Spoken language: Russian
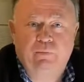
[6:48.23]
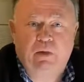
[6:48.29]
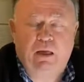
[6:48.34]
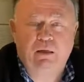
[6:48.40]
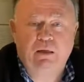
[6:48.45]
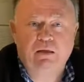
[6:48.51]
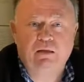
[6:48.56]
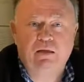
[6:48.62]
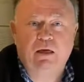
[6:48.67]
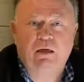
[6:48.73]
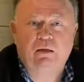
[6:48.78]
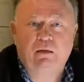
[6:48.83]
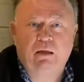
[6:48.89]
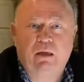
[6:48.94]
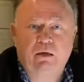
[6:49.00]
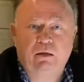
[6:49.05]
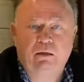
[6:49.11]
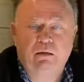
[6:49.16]
Они
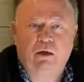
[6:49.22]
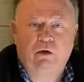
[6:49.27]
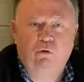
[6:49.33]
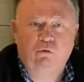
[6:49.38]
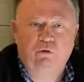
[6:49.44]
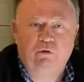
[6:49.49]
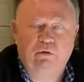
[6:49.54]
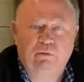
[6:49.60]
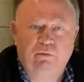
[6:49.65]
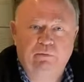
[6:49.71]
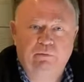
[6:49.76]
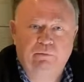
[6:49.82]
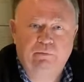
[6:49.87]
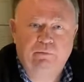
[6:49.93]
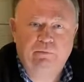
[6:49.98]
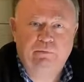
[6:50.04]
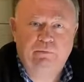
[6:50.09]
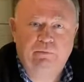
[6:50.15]
загнали народ,
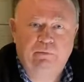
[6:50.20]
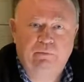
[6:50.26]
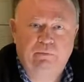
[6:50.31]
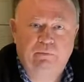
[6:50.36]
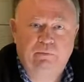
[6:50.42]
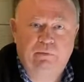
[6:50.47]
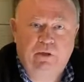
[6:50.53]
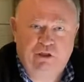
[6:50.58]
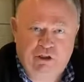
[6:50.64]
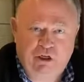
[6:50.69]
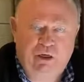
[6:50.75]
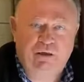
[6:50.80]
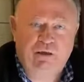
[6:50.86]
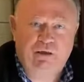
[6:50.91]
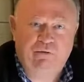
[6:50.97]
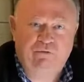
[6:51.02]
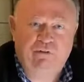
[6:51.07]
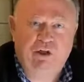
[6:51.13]

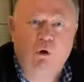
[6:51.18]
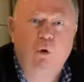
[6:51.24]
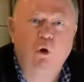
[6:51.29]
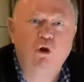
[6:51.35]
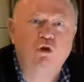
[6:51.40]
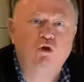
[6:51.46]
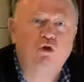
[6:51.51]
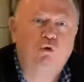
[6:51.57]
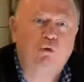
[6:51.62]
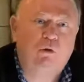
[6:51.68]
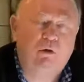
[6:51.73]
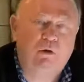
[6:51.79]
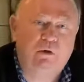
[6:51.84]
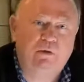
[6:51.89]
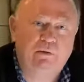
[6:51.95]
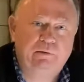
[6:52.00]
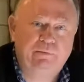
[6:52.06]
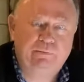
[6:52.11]
начальники, в такое
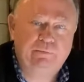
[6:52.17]
стоило,